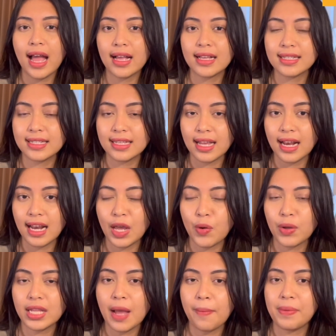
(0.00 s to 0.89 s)
aja
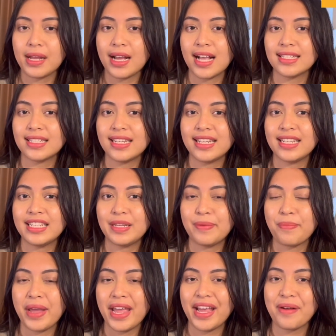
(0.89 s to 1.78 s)
lewat aplikasi
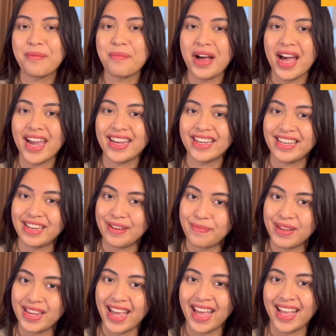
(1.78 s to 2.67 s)
Digibank by
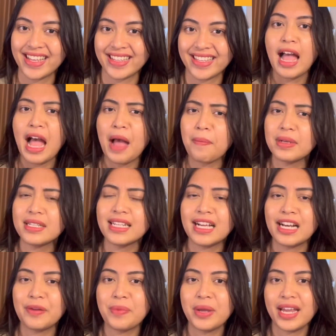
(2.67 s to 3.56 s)
DBS. Apa
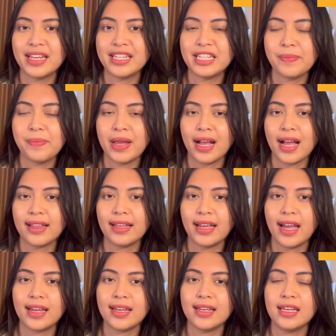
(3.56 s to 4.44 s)
sih kelebihan Digibank
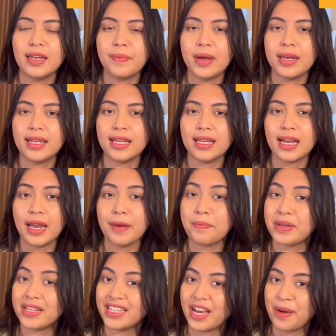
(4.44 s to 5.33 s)
KTA ini
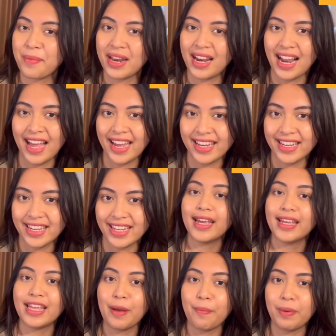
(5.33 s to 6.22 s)
dibandingkan pinjaman lain?
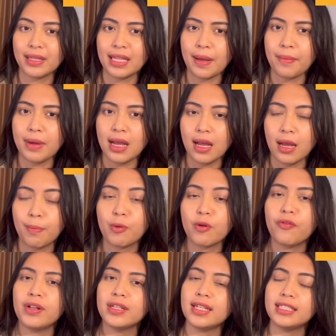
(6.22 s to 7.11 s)
Yang pertama,
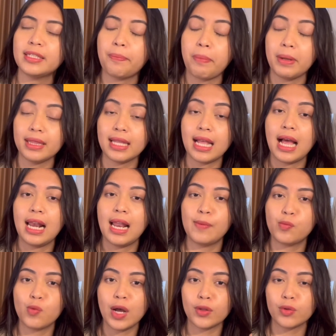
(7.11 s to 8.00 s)
approvalnya cepat
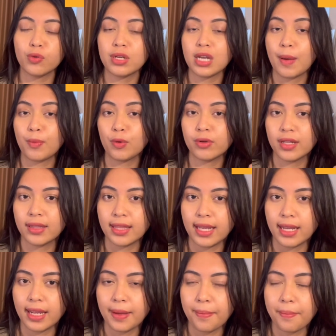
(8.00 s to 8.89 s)
dalam waktu 60
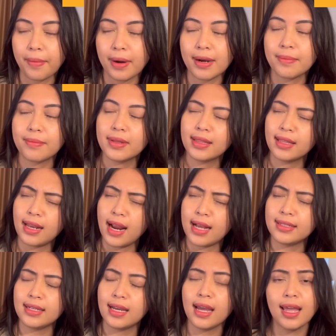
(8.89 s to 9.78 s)
detik. Merem
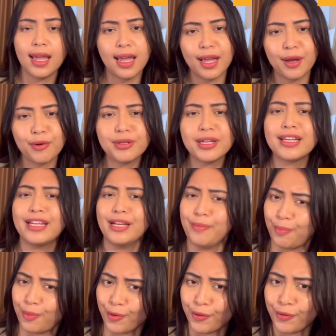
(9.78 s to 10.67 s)
bentar aja, eh udah di
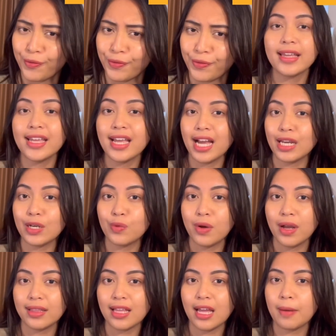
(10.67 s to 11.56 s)
approve. Yang
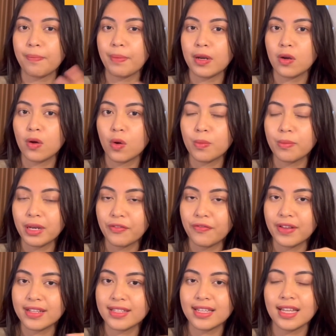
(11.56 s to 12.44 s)
kedua, tanpa
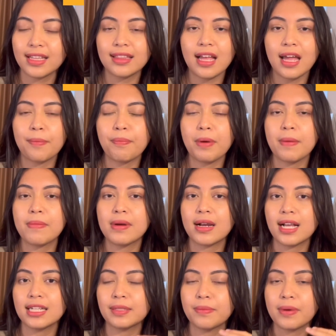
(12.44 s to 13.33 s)
dokumen fisik, tanpa
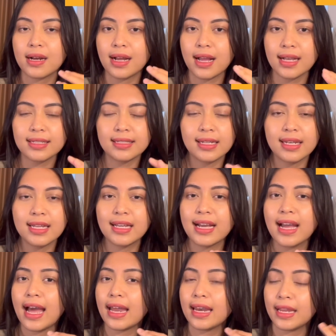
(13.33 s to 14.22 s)
berkas-berkas jadi
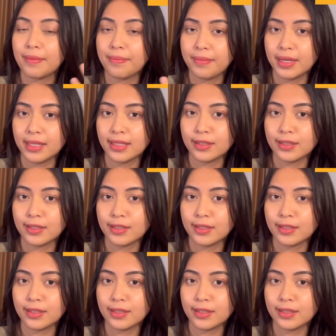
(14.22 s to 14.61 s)
nggak ribet,